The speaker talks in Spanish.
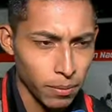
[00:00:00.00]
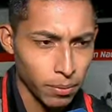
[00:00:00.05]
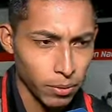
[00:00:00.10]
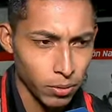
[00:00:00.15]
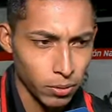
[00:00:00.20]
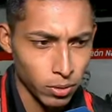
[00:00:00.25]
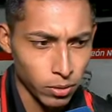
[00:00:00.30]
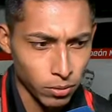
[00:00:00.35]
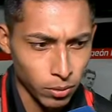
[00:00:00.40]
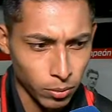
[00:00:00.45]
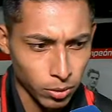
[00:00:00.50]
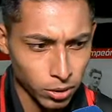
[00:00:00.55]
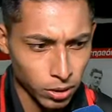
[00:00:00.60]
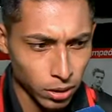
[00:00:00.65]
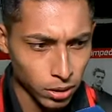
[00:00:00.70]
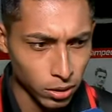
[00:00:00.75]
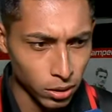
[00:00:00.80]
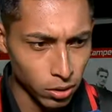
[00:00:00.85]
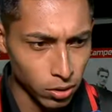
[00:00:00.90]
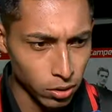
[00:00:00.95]
pero bueno, vamos a ir a
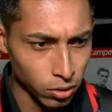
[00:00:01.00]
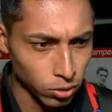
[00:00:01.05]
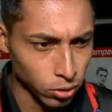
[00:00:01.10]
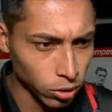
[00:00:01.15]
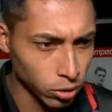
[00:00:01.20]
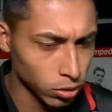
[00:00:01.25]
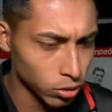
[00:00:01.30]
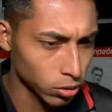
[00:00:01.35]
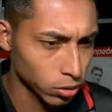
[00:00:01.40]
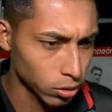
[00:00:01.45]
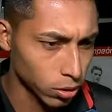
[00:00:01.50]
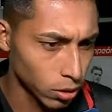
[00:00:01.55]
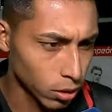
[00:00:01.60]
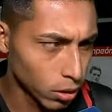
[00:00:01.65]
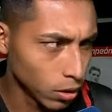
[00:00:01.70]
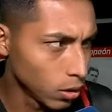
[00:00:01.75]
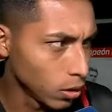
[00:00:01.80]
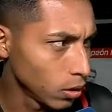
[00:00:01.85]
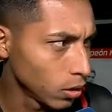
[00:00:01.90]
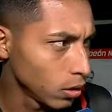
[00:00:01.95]
hacerlo nosotros.
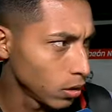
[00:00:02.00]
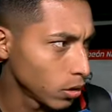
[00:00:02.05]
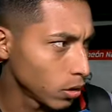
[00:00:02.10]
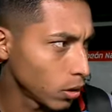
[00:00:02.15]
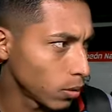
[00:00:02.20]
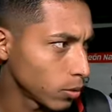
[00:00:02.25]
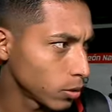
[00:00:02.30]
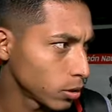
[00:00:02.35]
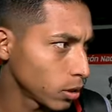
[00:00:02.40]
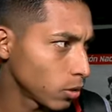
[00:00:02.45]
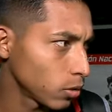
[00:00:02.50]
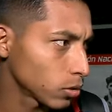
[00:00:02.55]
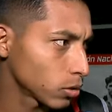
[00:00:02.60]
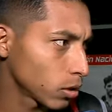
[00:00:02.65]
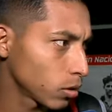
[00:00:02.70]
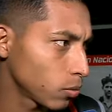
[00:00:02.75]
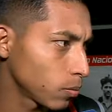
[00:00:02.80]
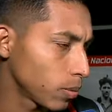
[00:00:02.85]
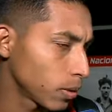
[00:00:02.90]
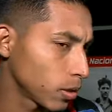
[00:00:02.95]
Vamos a ir a buscar
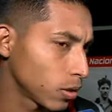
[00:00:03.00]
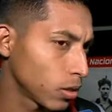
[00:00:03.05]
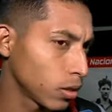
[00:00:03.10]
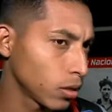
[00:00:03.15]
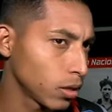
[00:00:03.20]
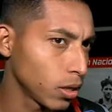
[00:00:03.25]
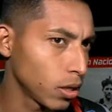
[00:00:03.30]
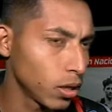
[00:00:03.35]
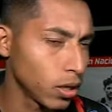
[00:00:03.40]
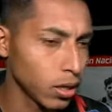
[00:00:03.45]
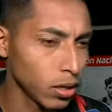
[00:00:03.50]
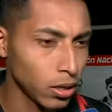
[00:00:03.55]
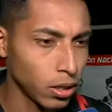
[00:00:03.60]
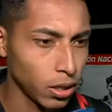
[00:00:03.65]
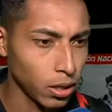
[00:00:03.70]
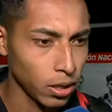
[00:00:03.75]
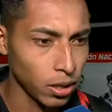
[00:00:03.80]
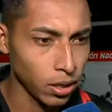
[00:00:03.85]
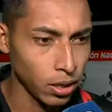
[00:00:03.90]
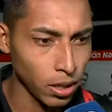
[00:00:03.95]
un partido inteligente
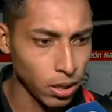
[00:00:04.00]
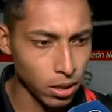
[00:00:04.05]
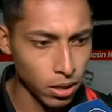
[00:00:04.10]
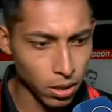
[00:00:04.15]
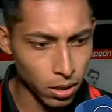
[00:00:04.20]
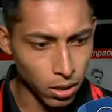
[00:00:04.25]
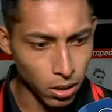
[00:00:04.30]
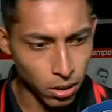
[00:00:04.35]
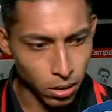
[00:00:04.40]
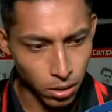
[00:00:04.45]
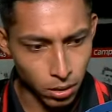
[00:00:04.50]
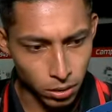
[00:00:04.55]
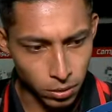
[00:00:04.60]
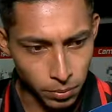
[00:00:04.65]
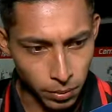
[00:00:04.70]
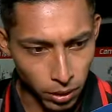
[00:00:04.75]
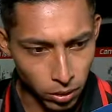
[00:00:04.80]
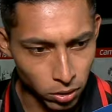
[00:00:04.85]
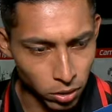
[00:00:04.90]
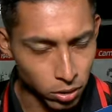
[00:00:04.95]
a Heredia y
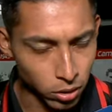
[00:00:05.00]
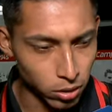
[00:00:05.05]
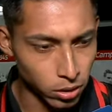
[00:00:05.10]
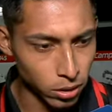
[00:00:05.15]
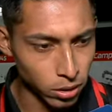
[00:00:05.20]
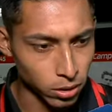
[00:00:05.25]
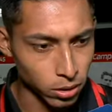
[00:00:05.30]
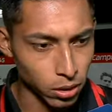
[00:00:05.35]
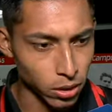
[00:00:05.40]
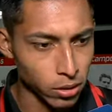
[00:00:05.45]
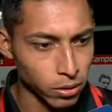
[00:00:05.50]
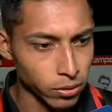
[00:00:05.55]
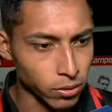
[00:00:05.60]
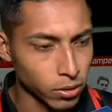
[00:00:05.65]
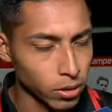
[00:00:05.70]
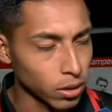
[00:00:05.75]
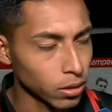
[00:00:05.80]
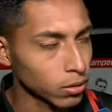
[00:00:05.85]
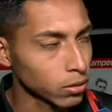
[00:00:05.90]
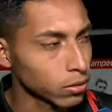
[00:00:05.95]
esperando en Dios que sea el resultado.